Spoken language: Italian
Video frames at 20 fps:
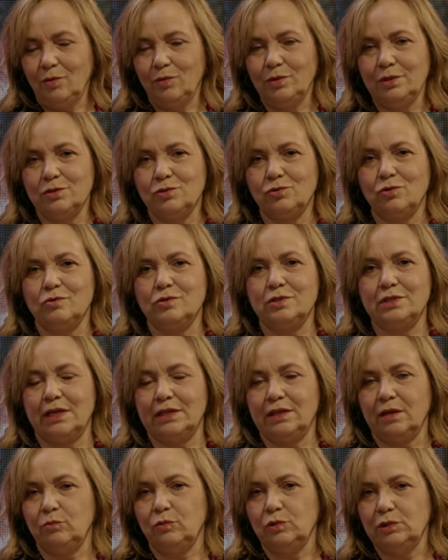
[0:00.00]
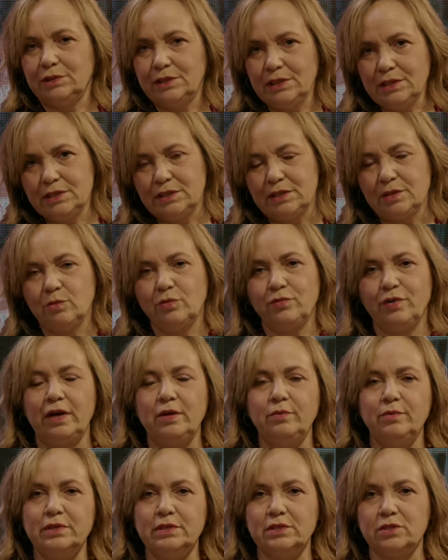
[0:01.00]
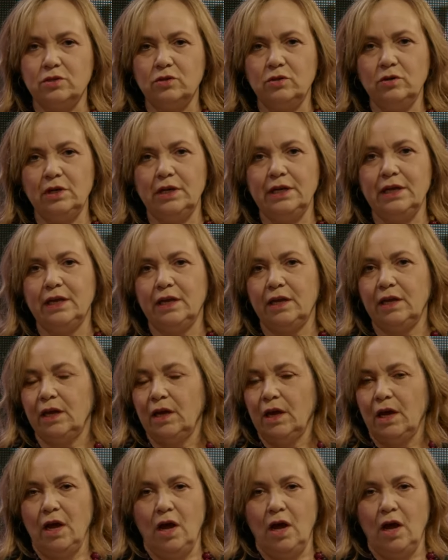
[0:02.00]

quindi sono stata moltissimo tra le persone,